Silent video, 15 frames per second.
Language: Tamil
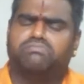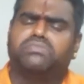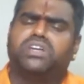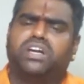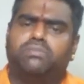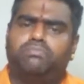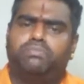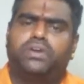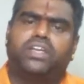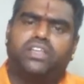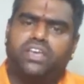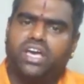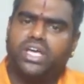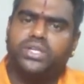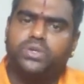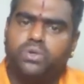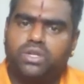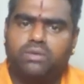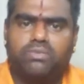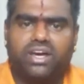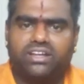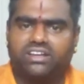மிகப்பெரிய
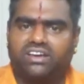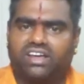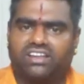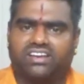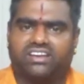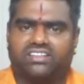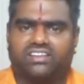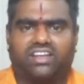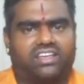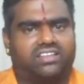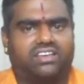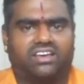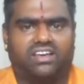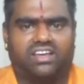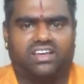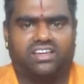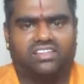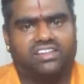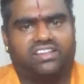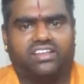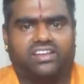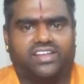அனுகூலமான காலகட்டத்தில் ஐயா
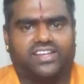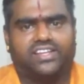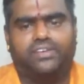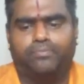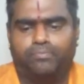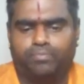இருக்கிறாரு